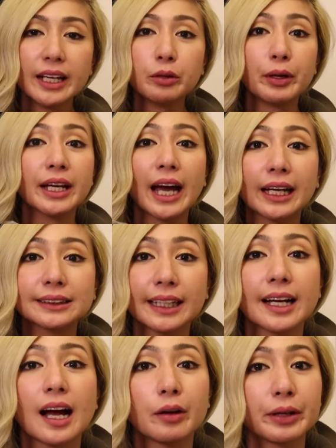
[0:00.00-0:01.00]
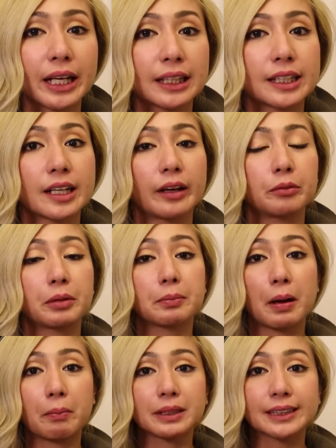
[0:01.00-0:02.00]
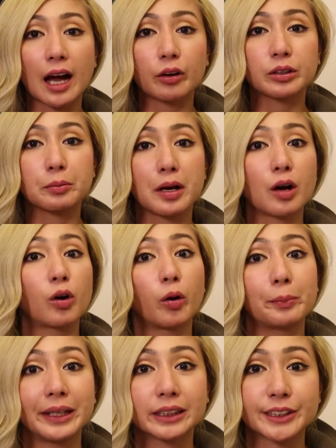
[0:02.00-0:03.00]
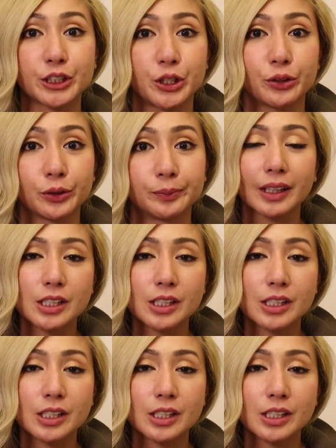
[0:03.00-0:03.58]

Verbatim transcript: Anyway guys, ang gagawin natin ngayon, magbabasa ako ng mga comments nyo.